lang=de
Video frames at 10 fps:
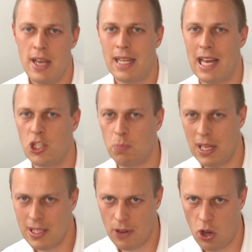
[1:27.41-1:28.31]
der
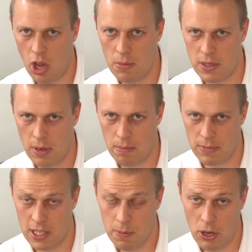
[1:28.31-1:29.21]
entspringt zwar auch am, am
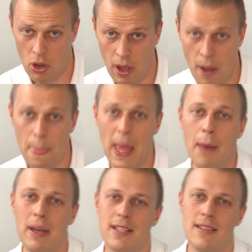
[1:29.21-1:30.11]
Sitzbeinhöcker,
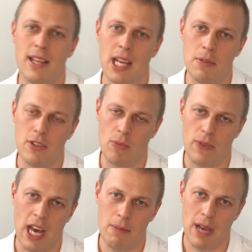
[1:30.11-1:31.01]
aber der zieht dann eben zum
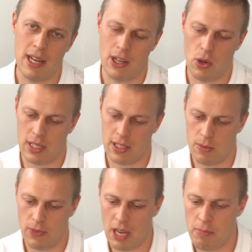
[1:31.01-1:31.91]
Wadenbein, genau gesagt
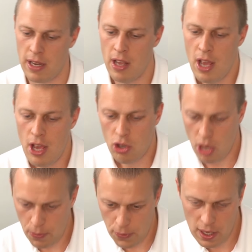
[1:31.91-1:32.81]
zum
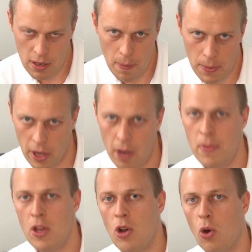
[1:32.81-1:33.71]
Wadenbeinköpfchen. Ja?